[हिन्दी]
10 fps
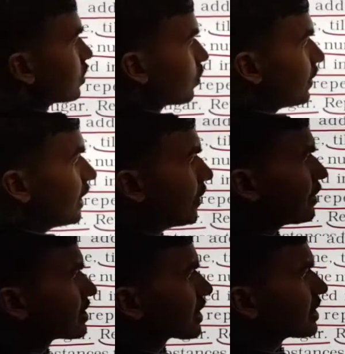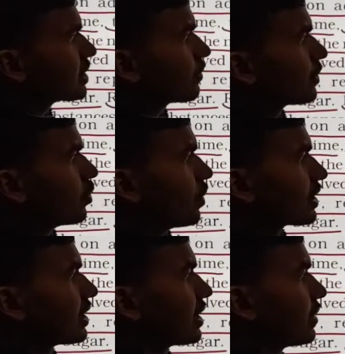तो वी हैव डिस्कस्ड अ फ्यू
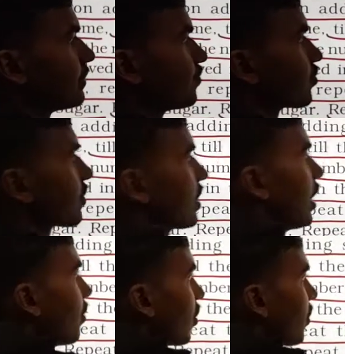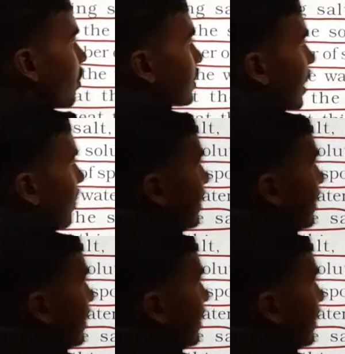मेथड हम लोग बहुत सारा